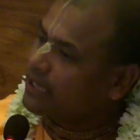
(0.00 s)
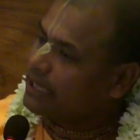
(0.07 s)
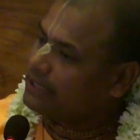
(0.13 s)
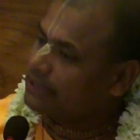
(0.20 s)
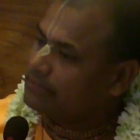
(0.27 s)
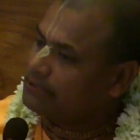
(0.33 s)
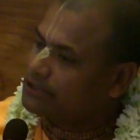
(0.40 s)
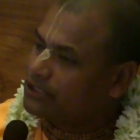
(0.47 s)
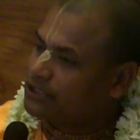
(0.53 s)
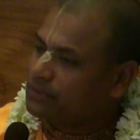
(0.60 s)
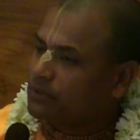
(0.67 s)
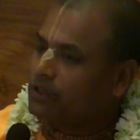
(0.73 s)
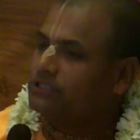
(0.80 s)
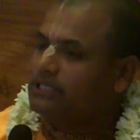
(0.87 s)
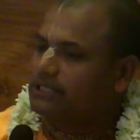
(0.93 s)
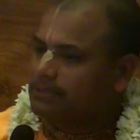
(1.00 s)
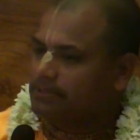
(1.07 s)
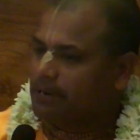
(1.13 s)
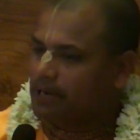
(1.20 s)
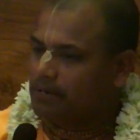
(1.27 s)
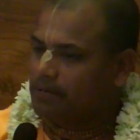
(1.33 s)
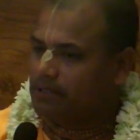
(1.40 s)
একটা বিশেষ পন্থা
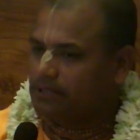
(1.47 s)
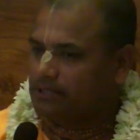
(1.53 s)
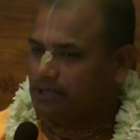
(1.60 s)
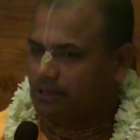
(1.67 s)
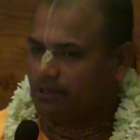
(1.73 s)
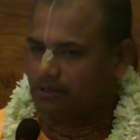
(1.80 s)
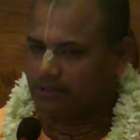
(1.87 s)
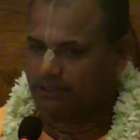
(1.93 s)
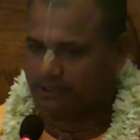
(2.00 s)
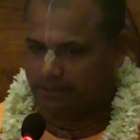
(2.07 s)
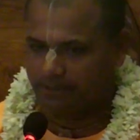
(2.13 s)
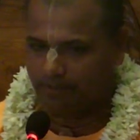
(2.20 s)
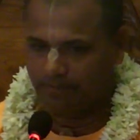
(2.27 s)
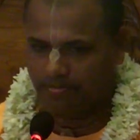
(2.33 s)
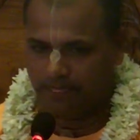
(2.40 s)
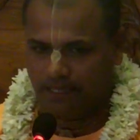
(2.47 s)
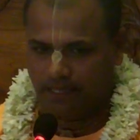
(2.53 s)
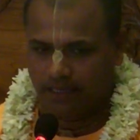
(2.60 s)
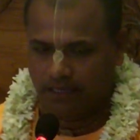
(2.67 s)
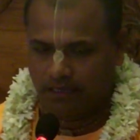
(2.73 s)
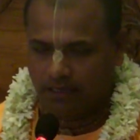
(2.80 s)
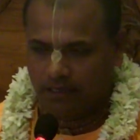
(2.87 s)
ভাগবতে দেওয়া হয়েছে
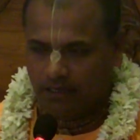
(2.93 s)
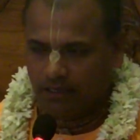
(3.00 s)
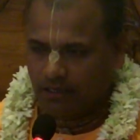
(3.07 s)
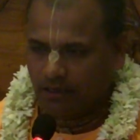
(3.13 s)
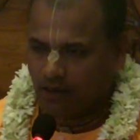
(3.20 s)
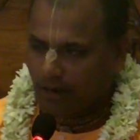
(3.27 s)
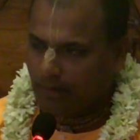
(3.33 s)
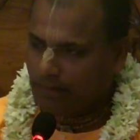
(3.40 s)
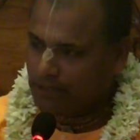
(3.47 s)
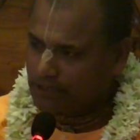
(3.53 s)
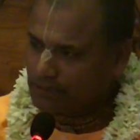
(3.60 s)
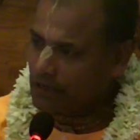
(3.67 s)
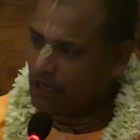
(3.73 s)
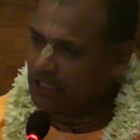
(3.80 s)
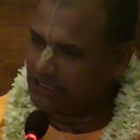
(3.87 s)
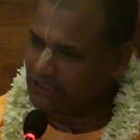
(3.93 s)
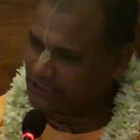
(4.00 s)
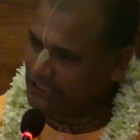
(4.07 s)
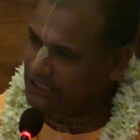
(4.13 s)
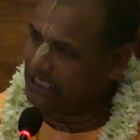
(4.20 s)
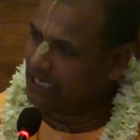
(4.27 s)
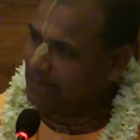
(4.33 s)
অম্বরীশ মহারাজের
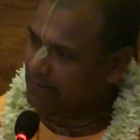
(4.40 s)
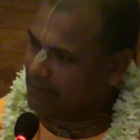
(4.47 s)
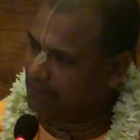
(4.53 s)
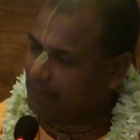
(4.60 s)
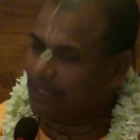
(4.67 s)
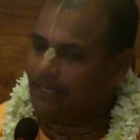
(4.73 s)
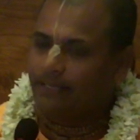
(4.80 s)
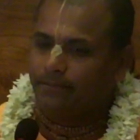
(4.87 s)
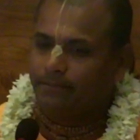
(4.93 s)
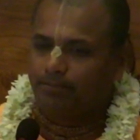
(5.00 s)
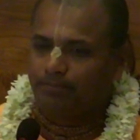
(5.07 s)
শিক্ষা আমরা পাই